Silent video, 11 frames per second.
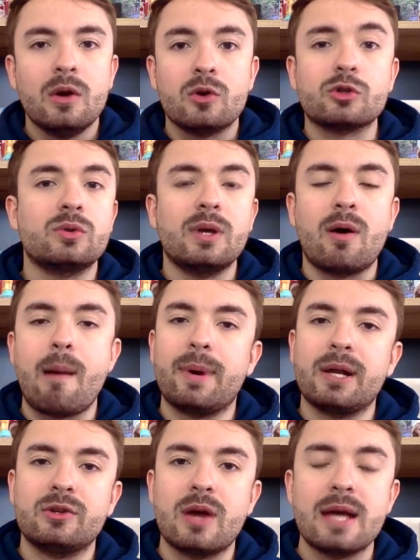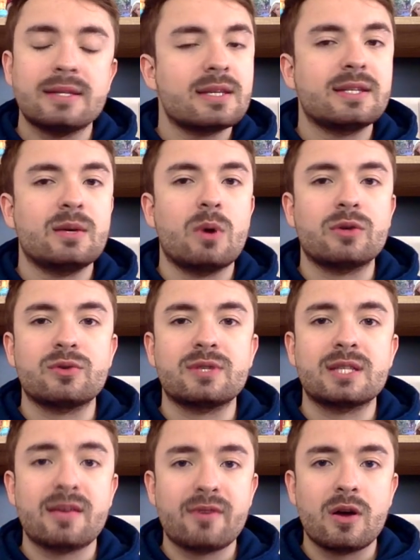Aujourd'hui, on va parler de NCT
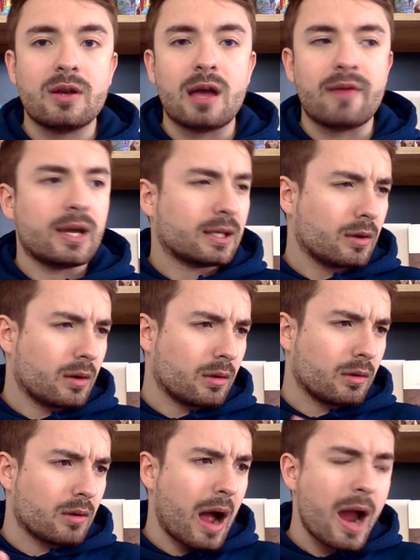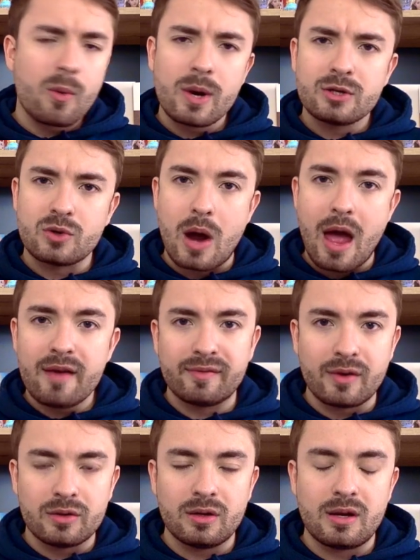127 avec euh, Highway to
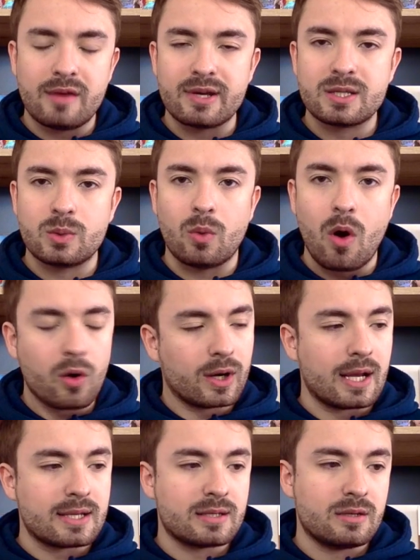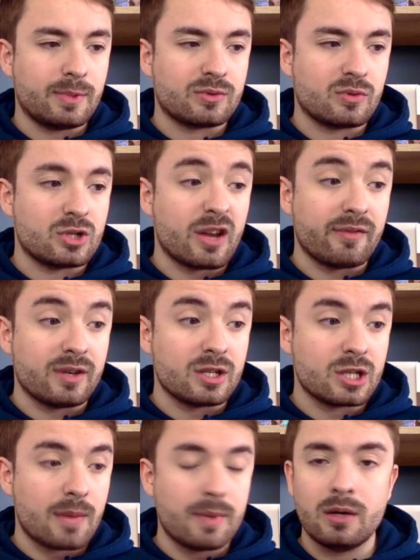Heaven, la version anglaise, parce que j'avais
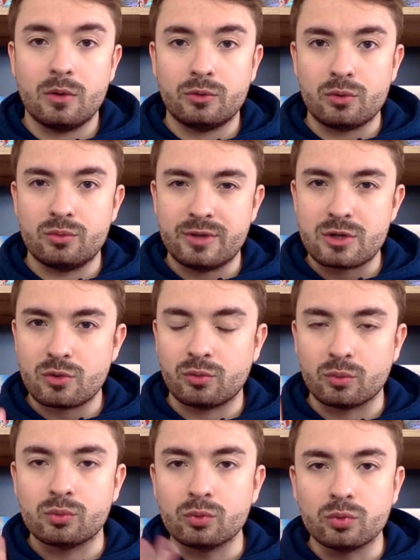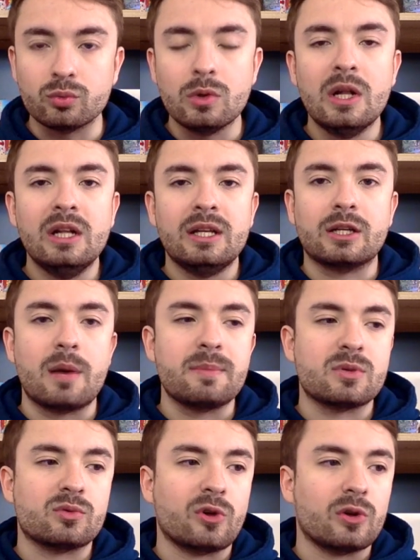jamais entendu cette chanson du tout, et comme
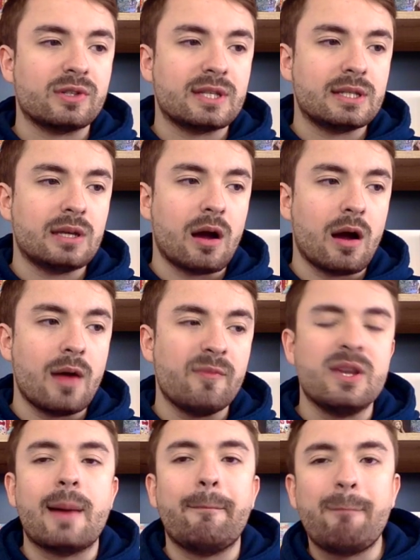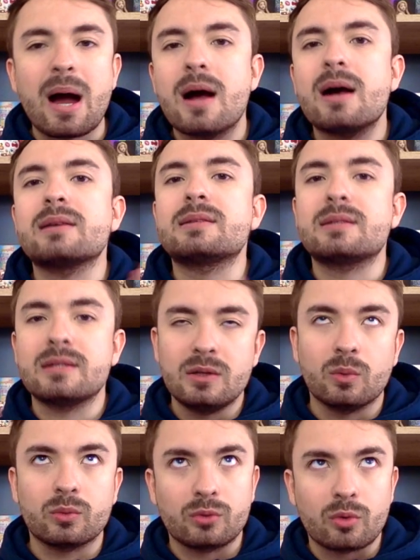ils ont sorti un MV il y a pas si
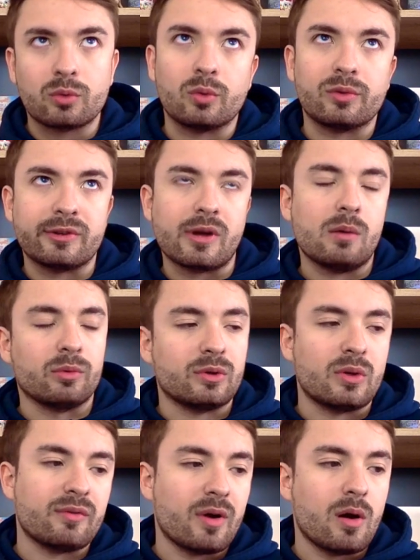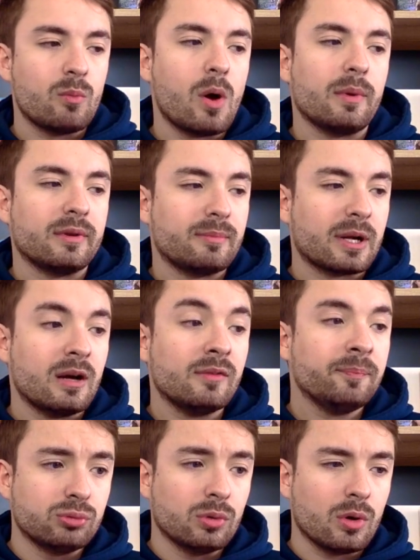longtemps que ça, bon ça doit faire un mois mais c'est pas grave,
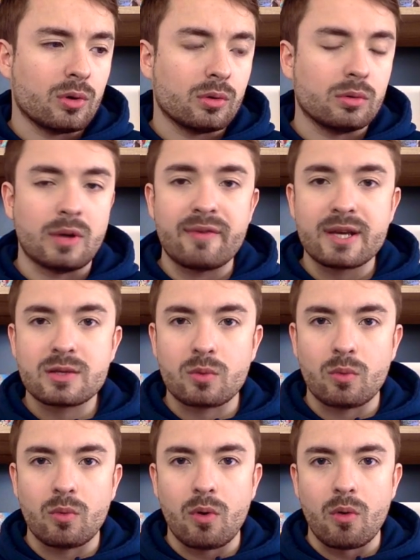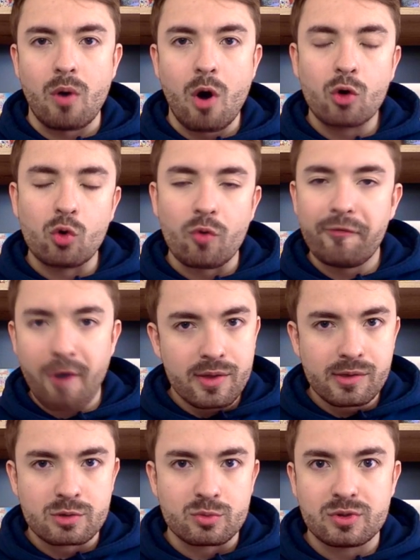pour euh, la version euh,
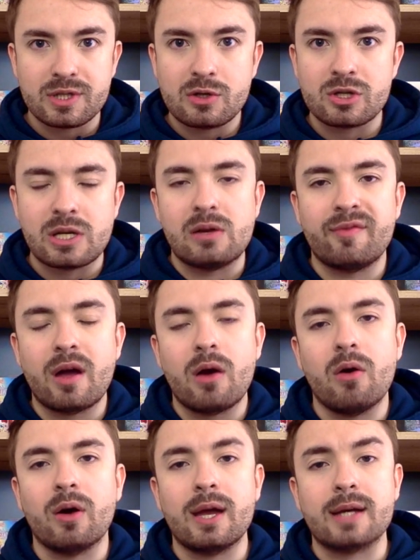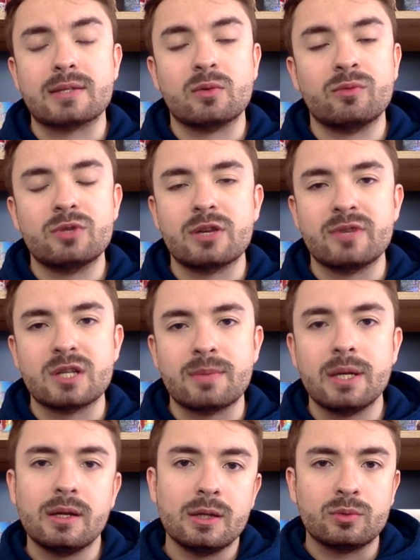anglophone, je me suis dit que j'allais le faire en réaction vu que j'avais
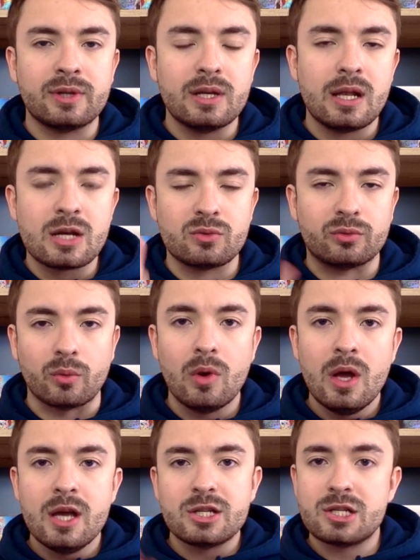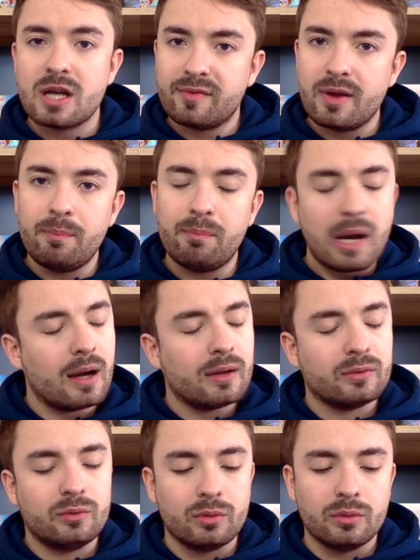jamais écouté la chanson. J'ai déjà fait plein
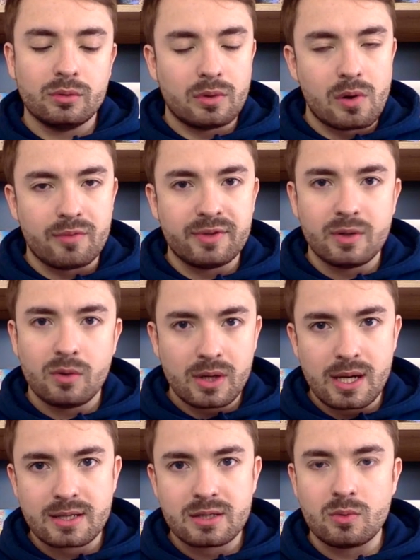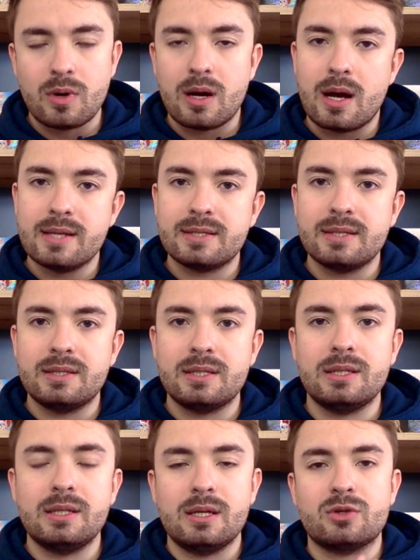de euh, vidéos réactions à
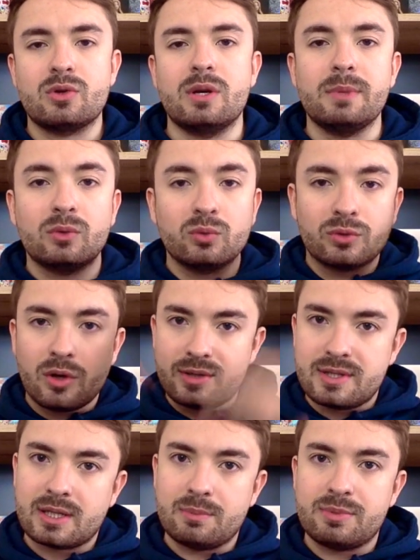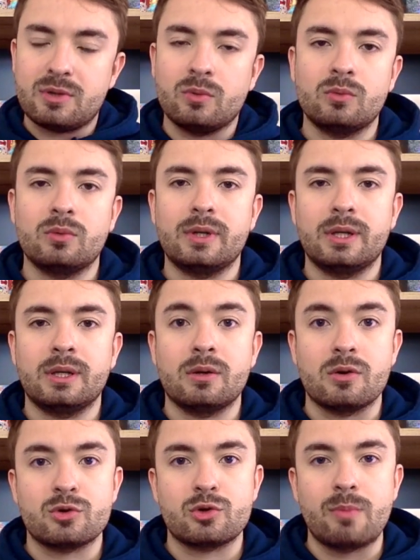NCT et je te les mets toutes en description. Et
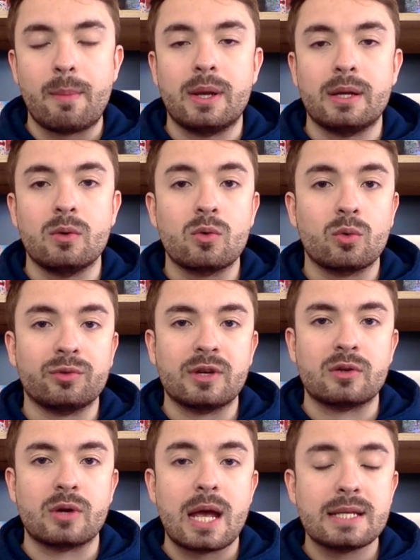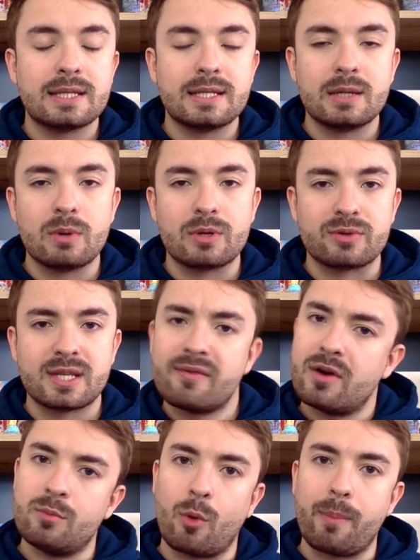euh, je suis même allé au concert de NCT
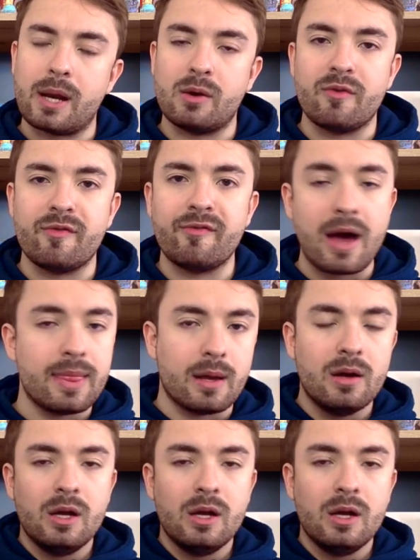127 pour parler aux fans.